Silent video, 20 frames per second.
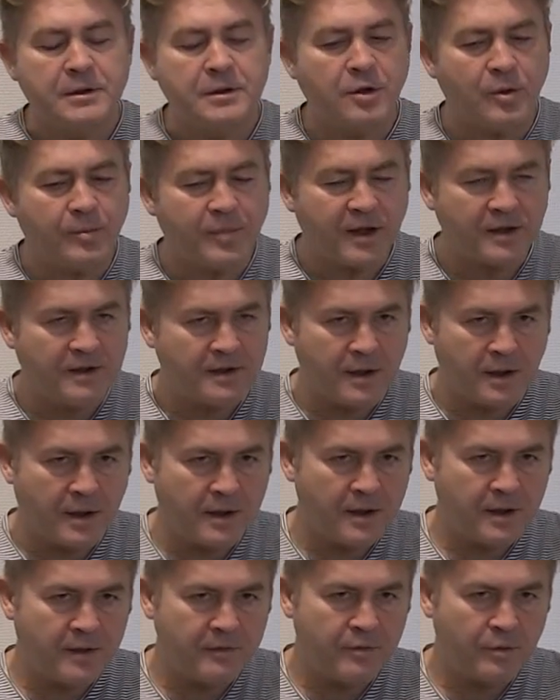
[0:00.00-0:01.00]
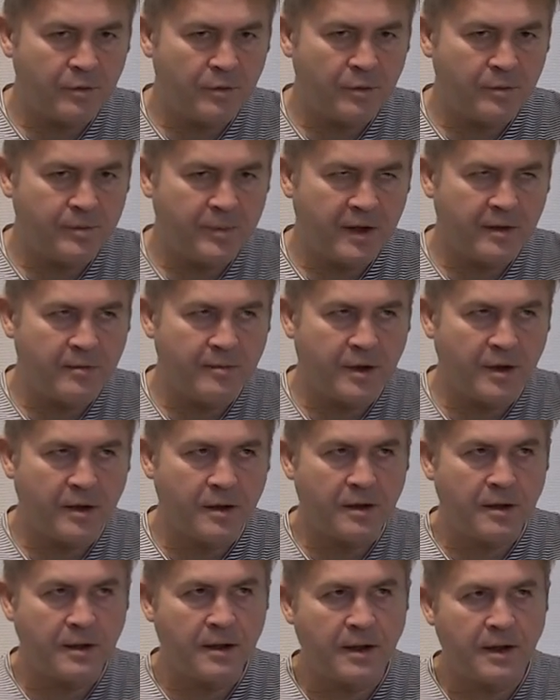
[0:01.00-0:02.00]
Quand Parquet arrive aux
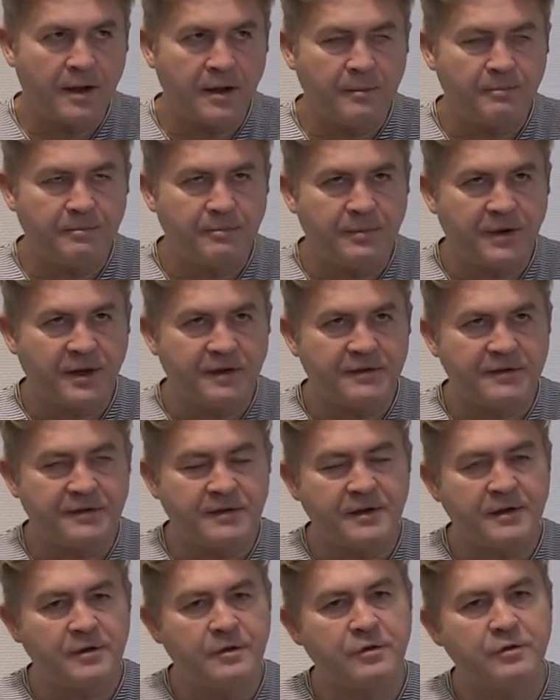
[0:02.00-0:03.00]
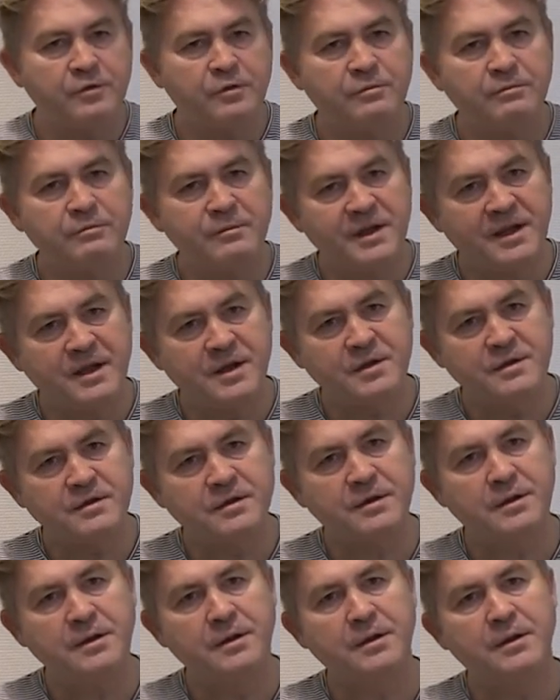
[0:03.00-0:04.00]
Pays-Bas, elle est placée dans une
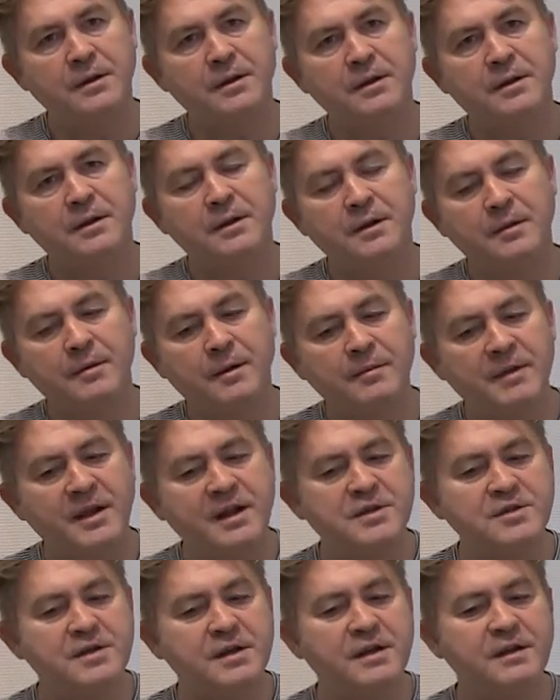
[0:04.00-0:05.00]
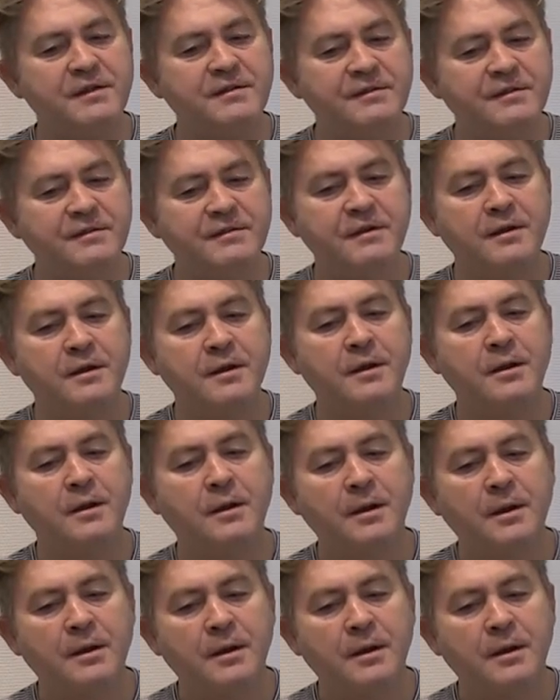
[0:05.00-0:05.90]
ménagerie. Et la ménagerie, c'est